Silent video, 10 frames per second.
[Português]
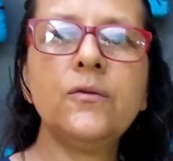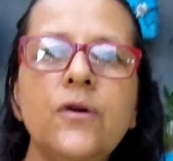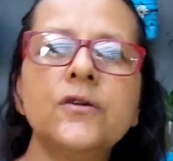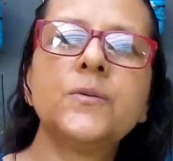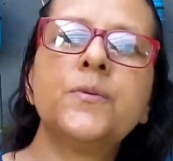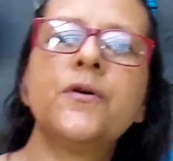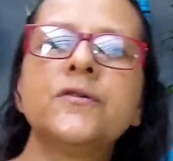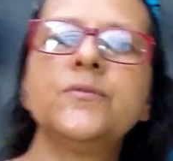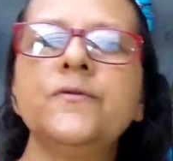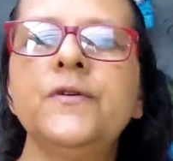o nosso
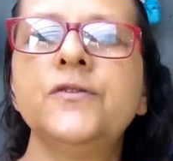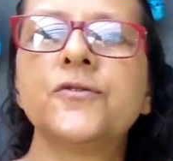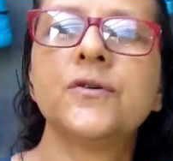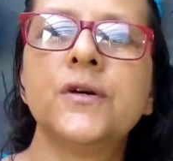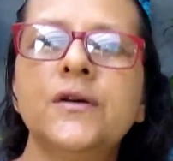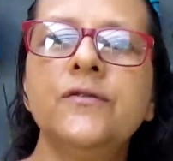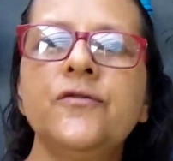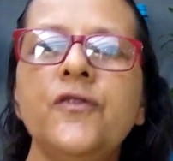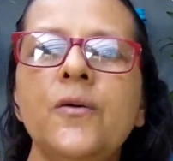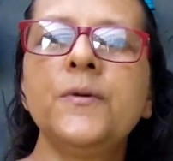próximo vídeo.
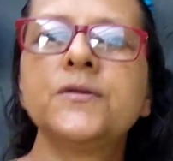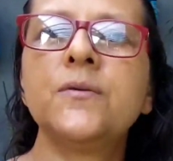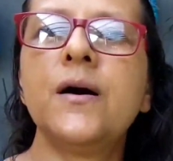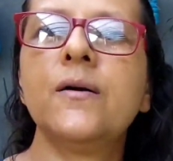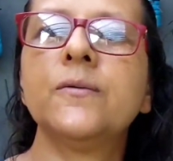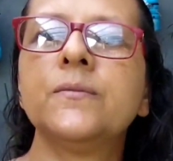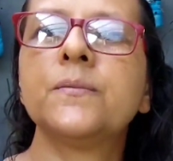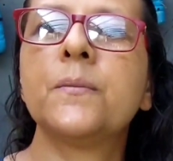Tchau, pessoal.